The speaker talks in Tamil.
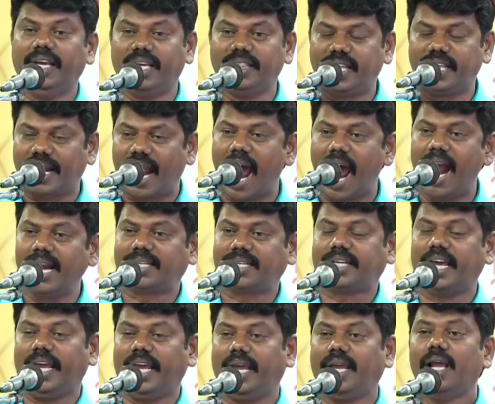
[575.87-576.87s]
இந்த
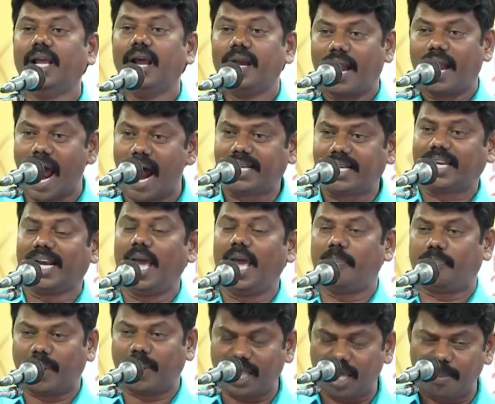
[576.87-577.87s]
நாட்டை நாட்டிலே
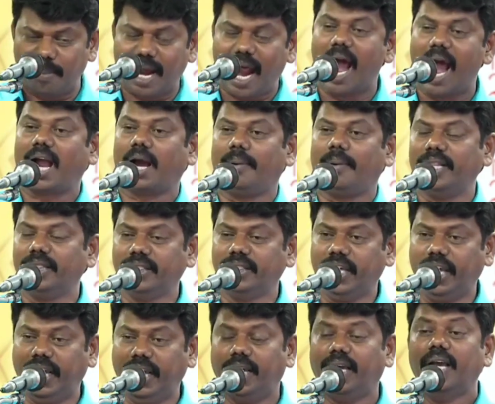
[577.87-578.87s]
பிரதமராக
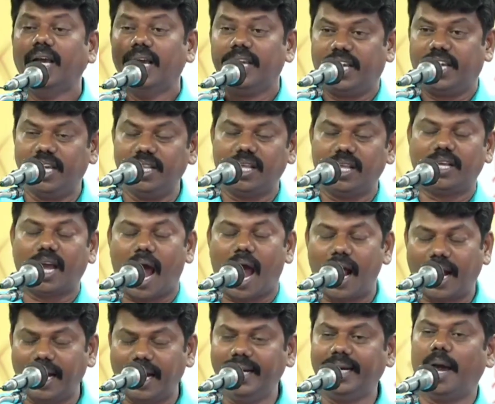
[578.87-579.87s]
வந்து
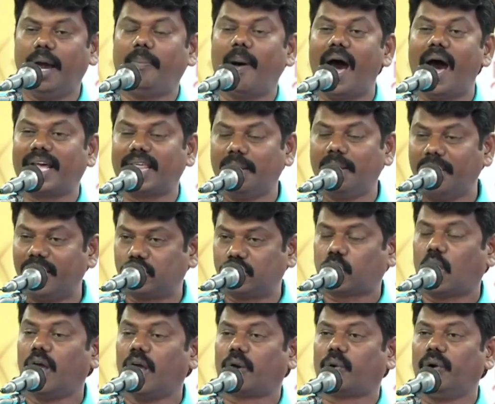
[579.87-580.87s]
அகண்ட பாரதம் என்று
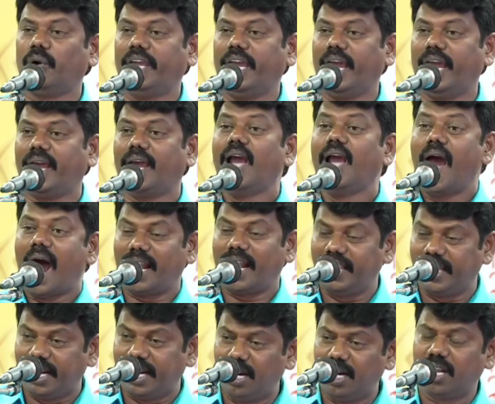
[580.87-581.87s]
சொல்லக்கூடிய அல்லது
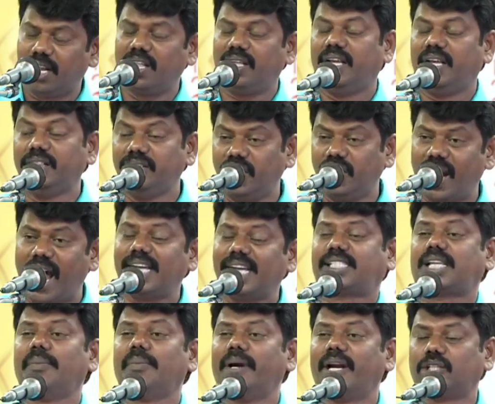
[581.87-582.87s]
இன்று இந்து
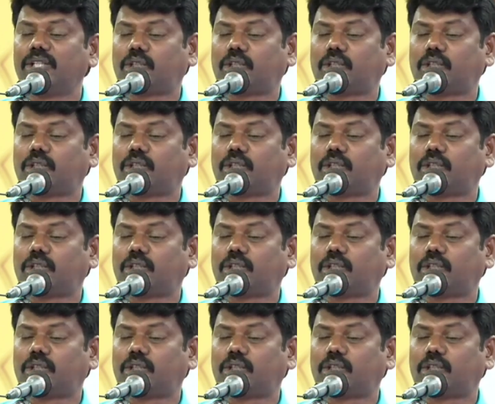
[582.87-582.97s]
ராஷ்டிரம் என்று